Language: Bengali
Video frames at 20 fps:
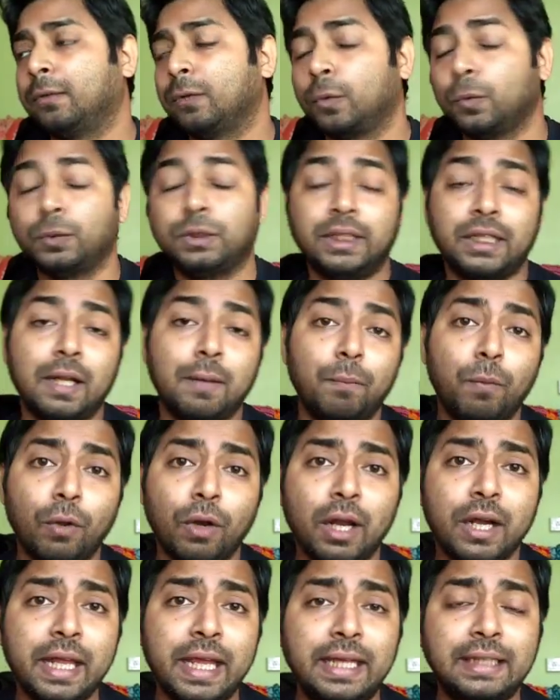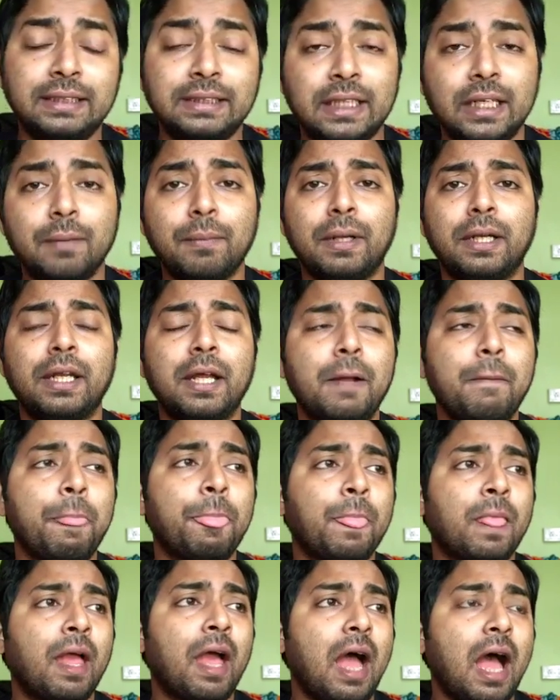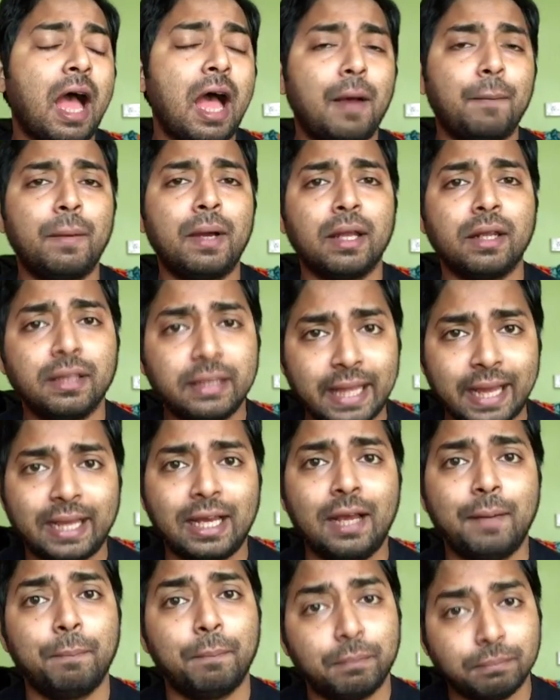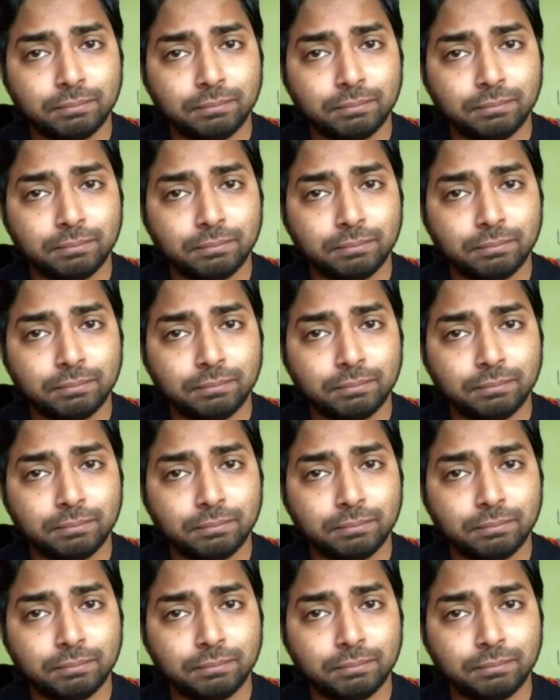তো যেটা বলার এই সিনেমাটা আমার দেখা